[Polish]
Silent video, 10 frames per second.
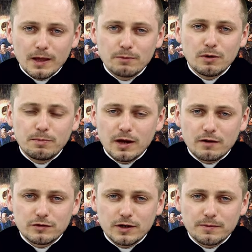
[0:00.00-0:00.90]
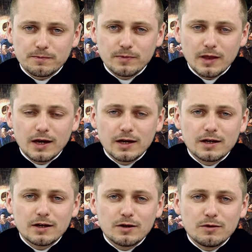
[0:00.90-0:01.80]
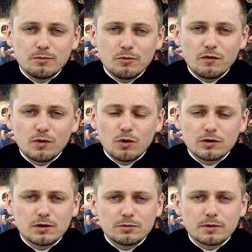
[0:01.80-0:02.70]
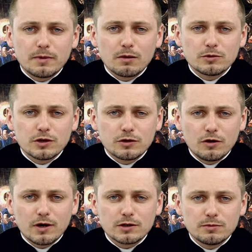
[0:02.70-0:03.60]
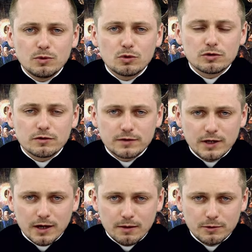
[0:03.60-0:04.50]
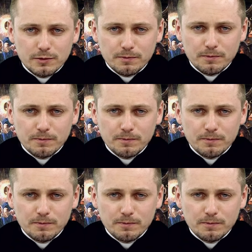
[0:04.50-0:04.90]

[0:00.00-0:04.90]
Po pierwsze, mówił o tym, że mają się kochać miłością wzajemną.